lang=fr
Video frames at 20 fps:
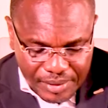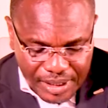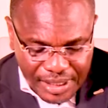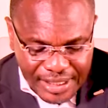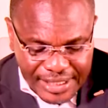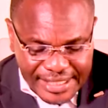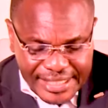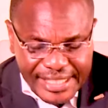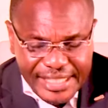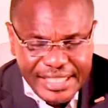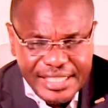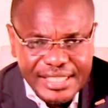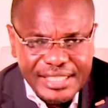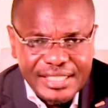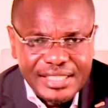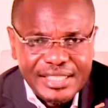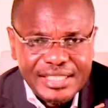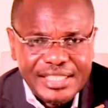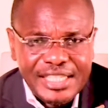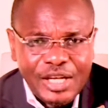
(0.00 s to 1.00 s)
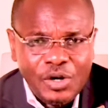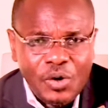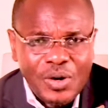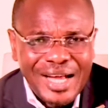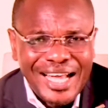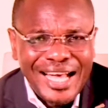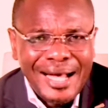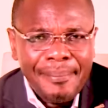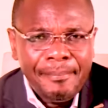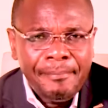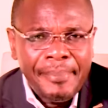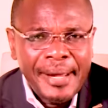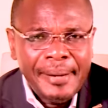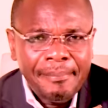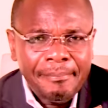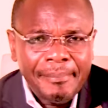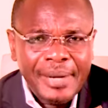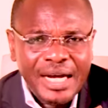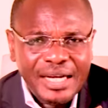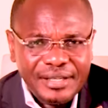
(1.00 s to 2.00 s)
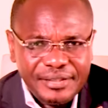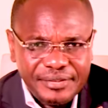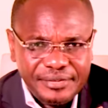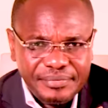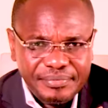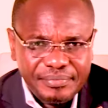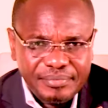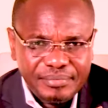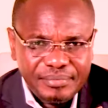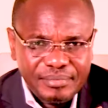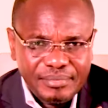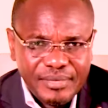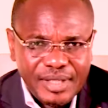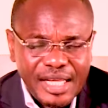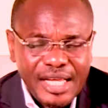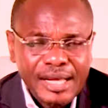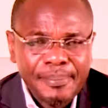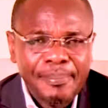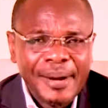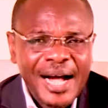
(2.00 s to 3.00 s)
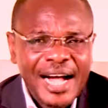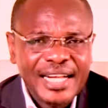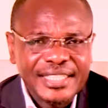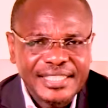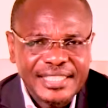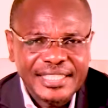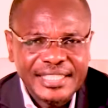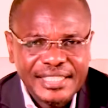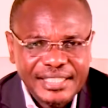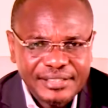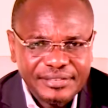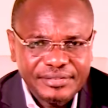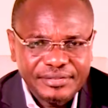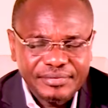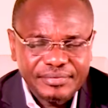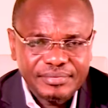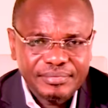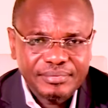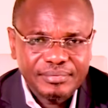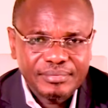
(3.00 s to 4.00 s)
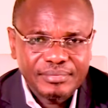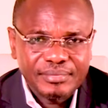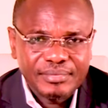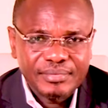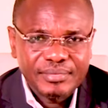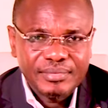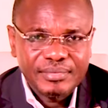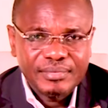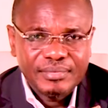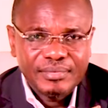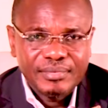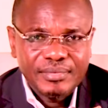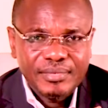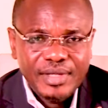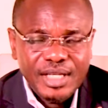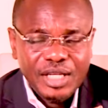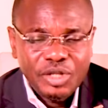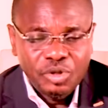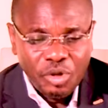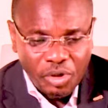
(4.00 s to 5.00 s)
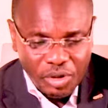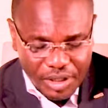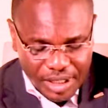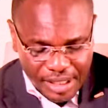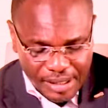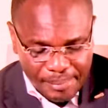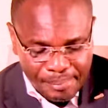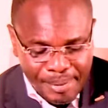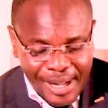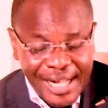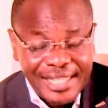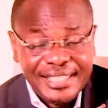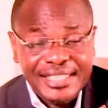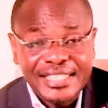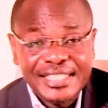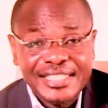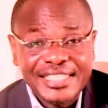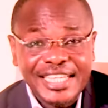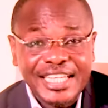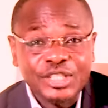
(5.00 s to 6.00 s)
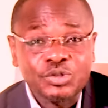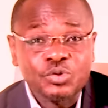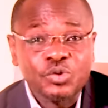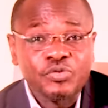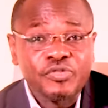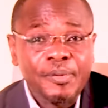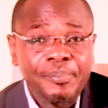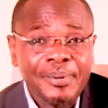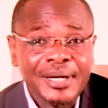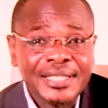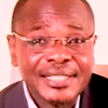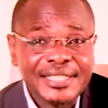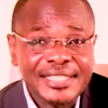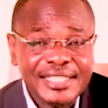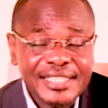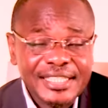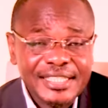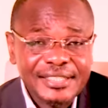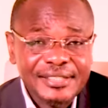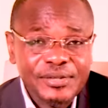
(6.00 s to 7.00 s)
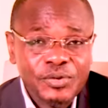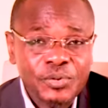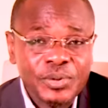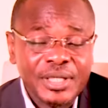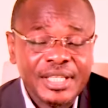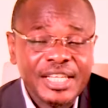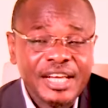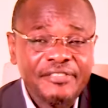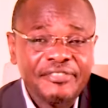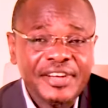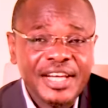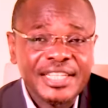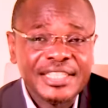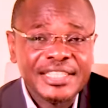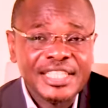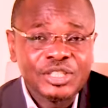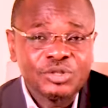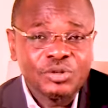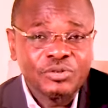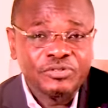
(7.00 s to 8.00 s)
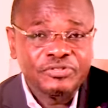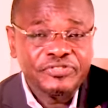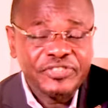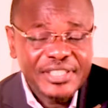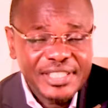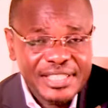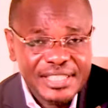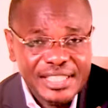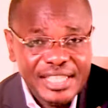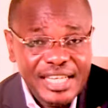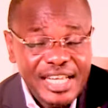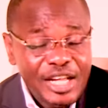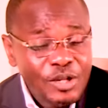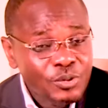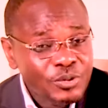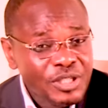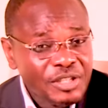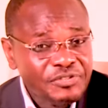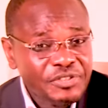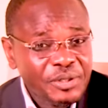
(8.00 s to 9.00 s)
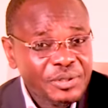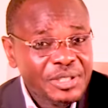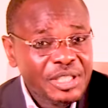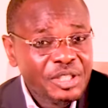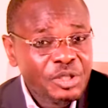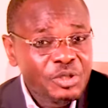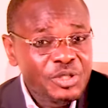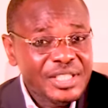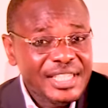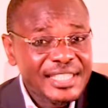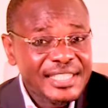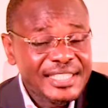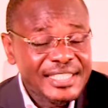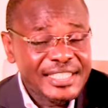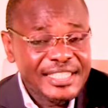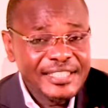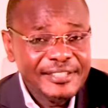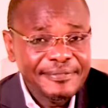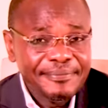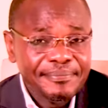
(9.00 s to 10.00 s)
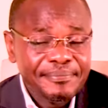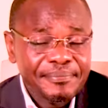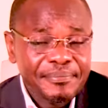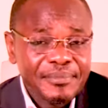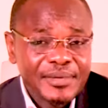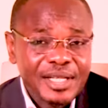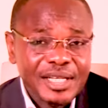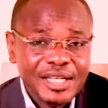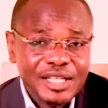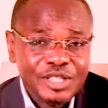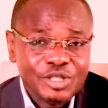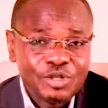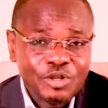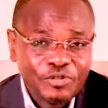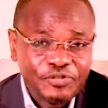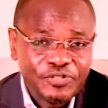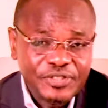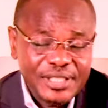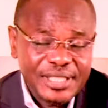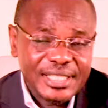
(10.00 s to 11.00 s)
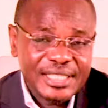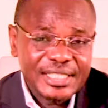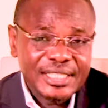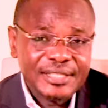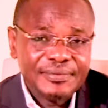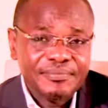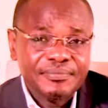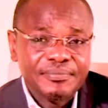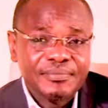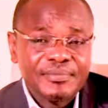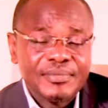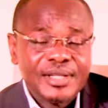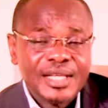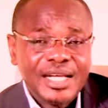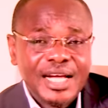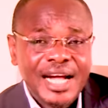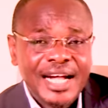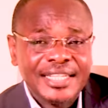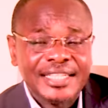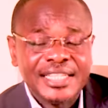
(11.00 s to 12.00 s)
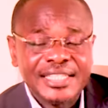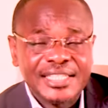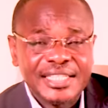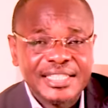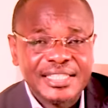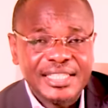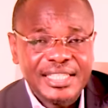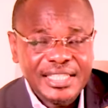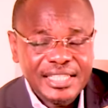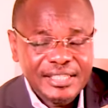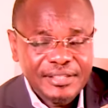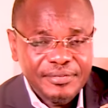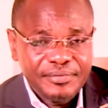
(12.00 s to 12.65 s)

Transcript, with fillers: Ici, c'est le cas Bemba et Bahati. Donc, Bahati ne se retrouve pas ici. Lui qui avait aligné son fils, nous avions dénoncé ici, son fils a désisté.